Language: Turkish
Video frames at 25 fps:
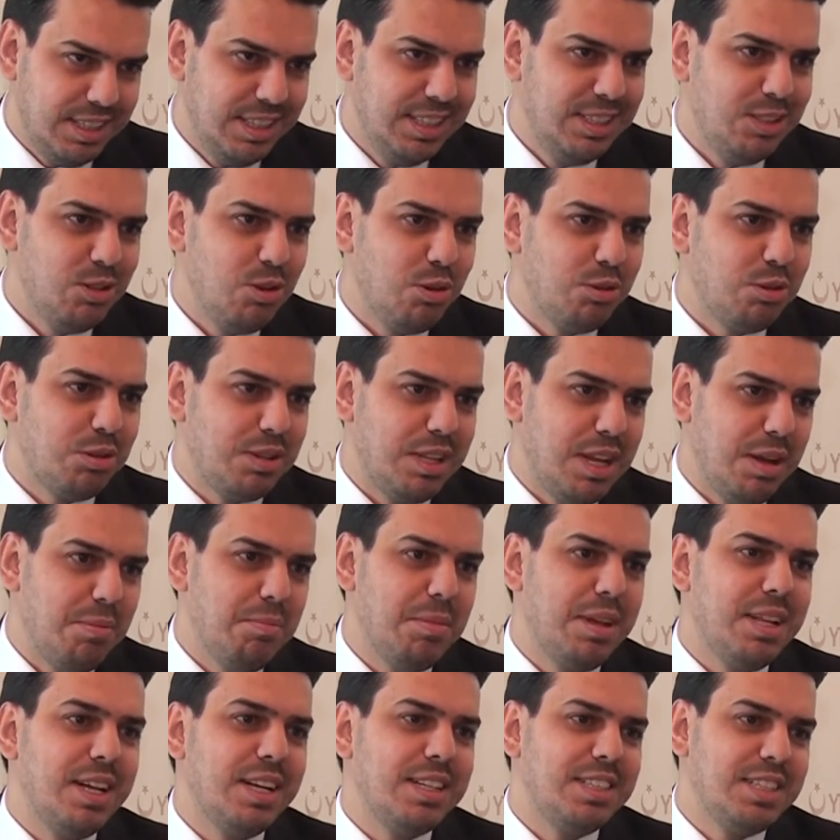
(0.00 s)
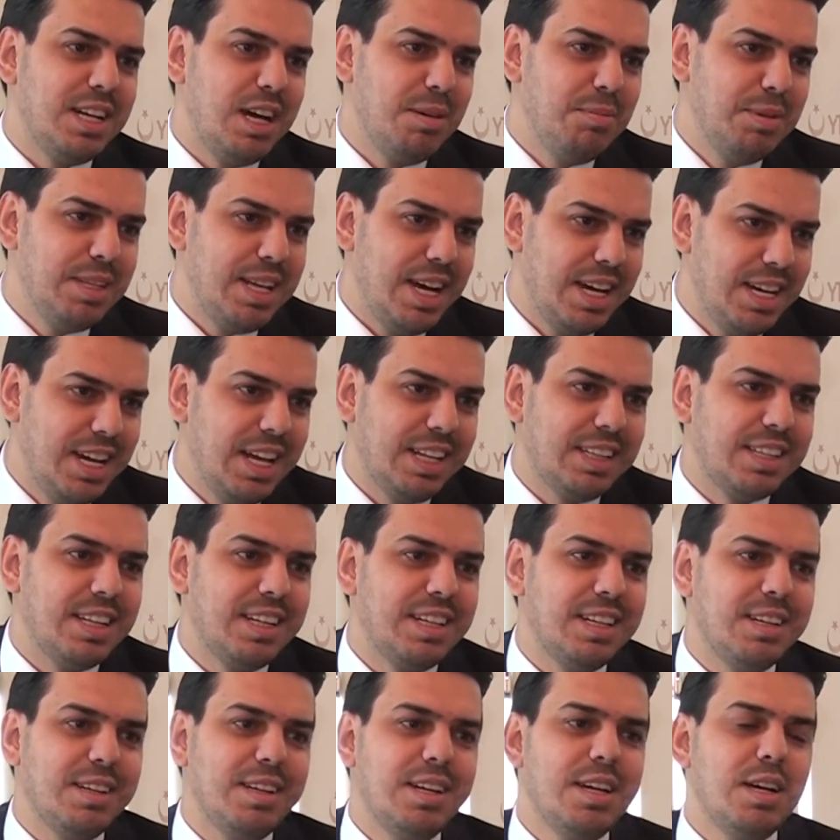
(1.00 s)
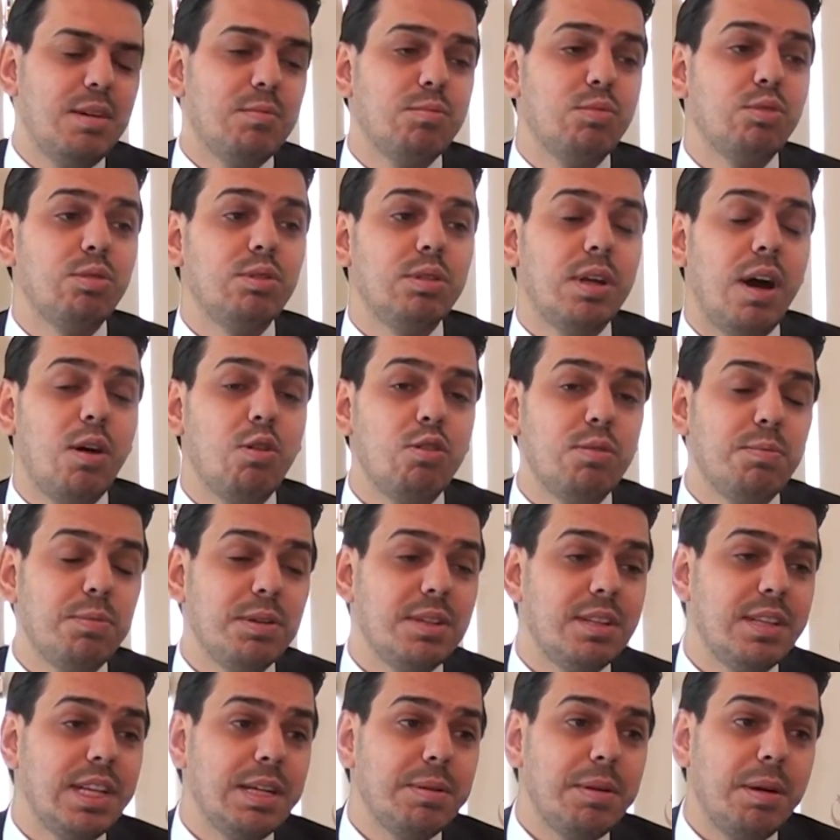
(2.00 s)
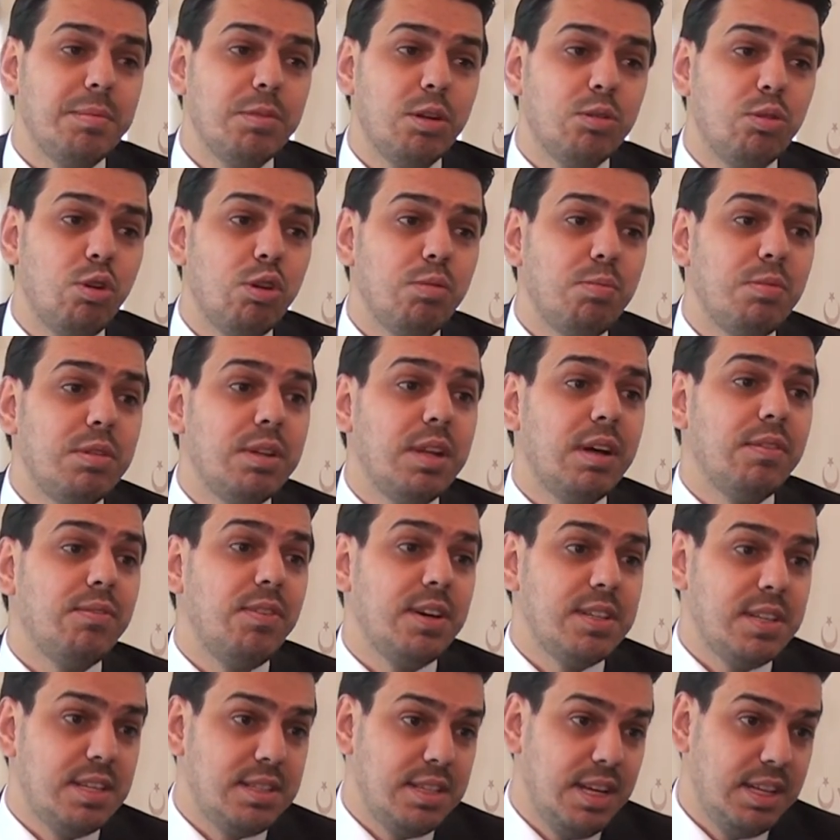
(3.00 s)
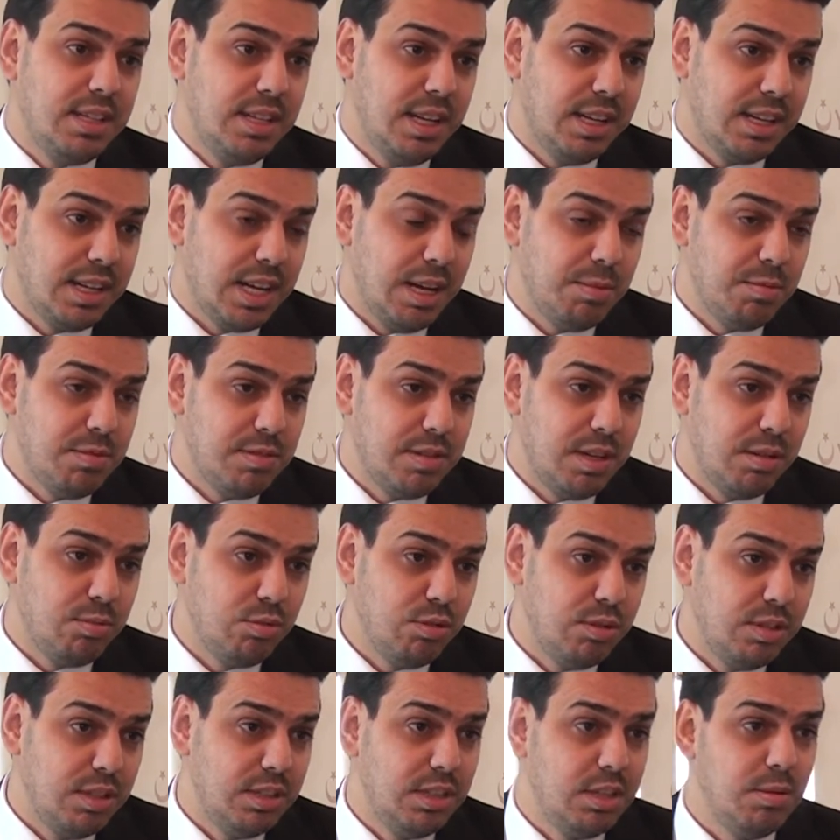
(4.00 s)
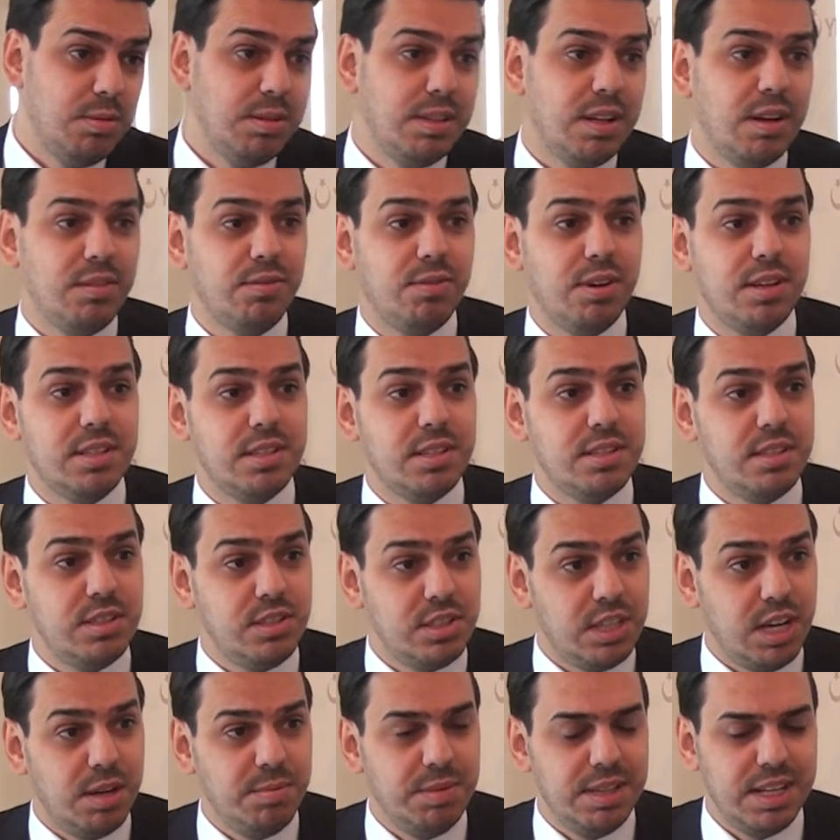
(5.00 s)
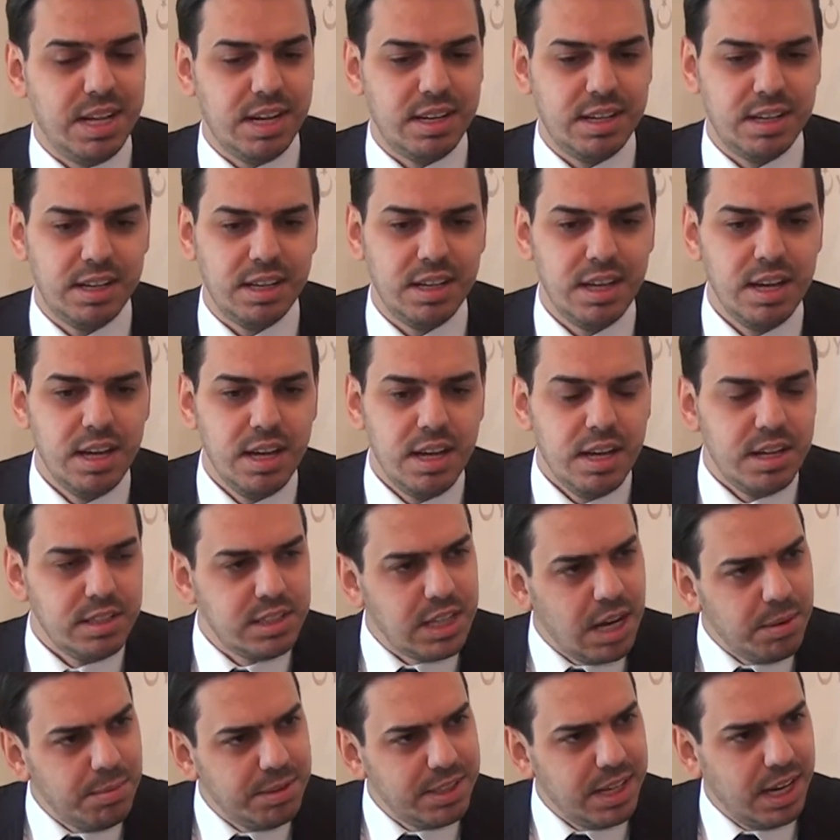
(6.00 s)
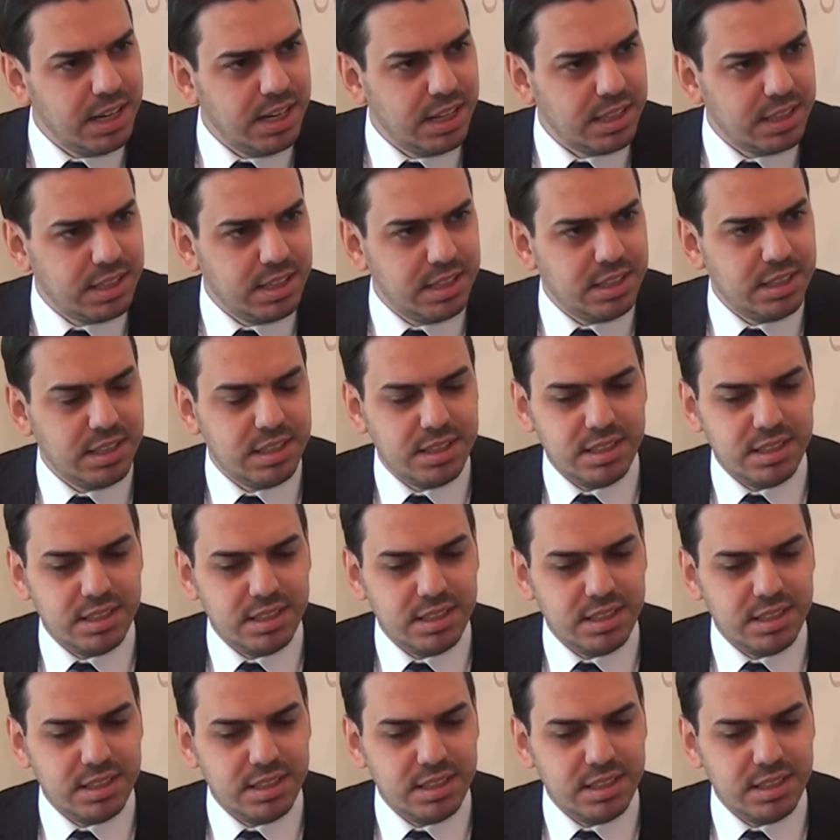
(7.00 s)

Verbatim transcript: dini örgütlenmeler, cami dernekleri. Bugün Avrupa'nın tamamında 4000'den fazla STK'mız var. Bunun 2000'den fazlası cami derneği. Cami dernekleri